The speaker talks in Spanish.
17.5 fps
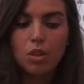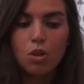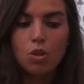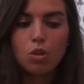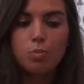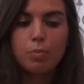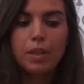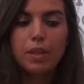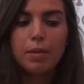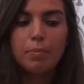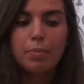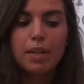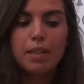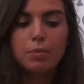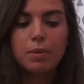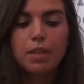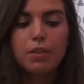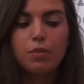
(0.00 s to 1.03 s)
los
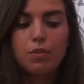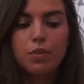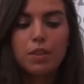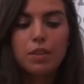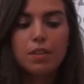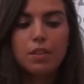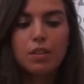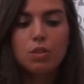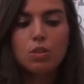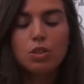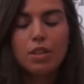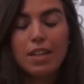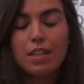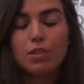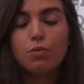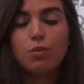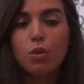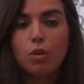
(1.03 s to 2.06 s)
principales beneficios,
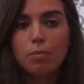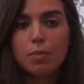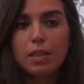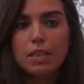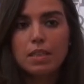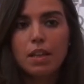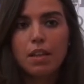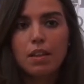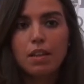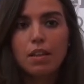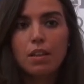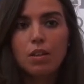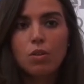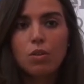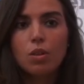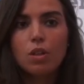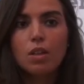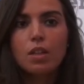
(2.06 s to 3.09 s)
las formas de
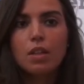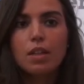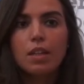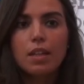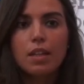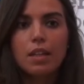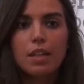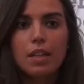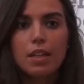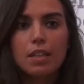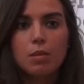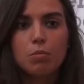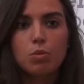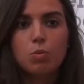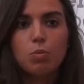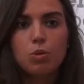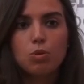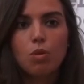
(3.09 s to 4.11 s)
hacerlo. Eh, les
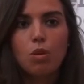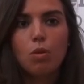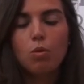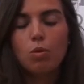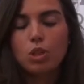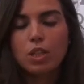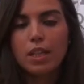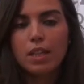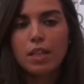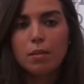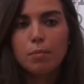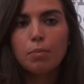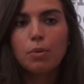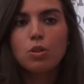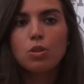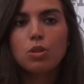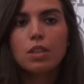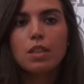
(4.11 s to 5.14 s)
hemos puesto algunos
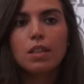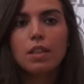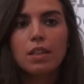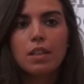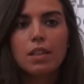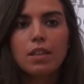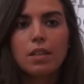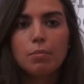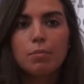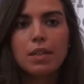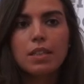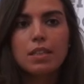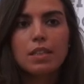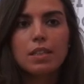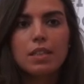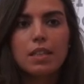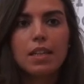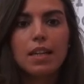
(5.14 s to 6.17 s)
ejemplos de,
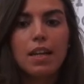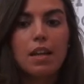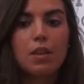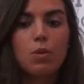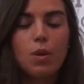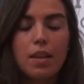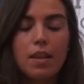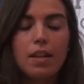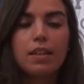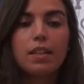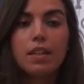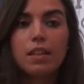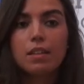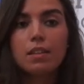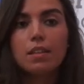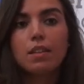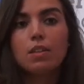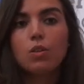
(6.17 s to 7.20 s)
empresas en la ciudad de
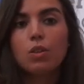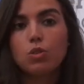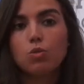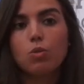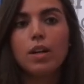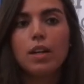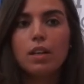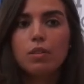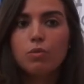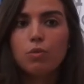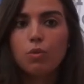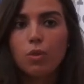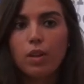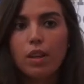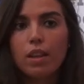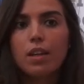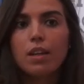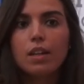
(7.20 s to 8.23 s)
Alicante o de su área de
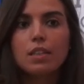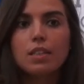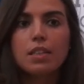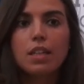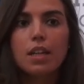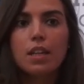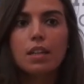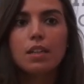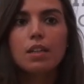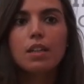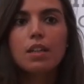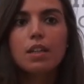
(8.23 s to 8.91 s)
influencia que se, han,